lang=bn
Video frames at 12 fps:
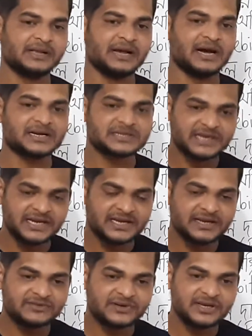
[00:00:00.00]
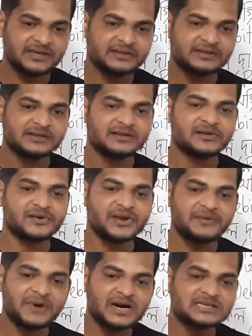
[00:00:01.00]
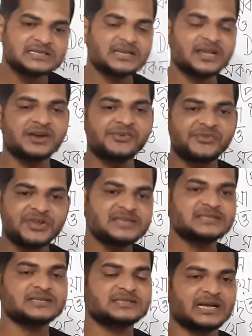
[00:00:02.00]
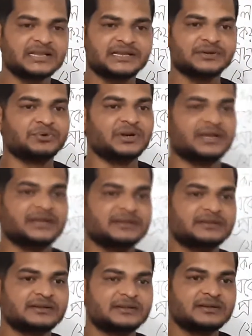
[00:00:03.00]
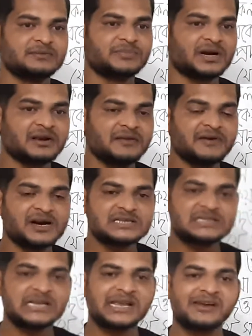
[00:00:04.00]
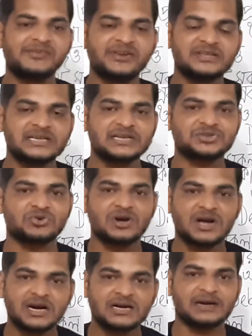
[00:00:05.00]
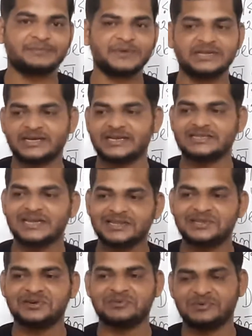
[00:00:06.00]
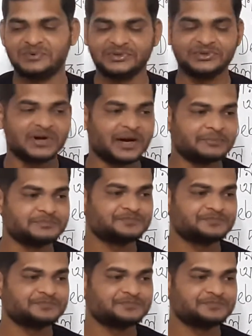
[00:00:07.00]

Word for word: আর সেই ক্ষেত্রে রিভার্সিং এন্ট্রিজ জানতে হলে বা রিভার্সিং এন্ট্রিজের সংজ্ঞাটা আপনাদেরকে জানতে হবে বন্ধুরা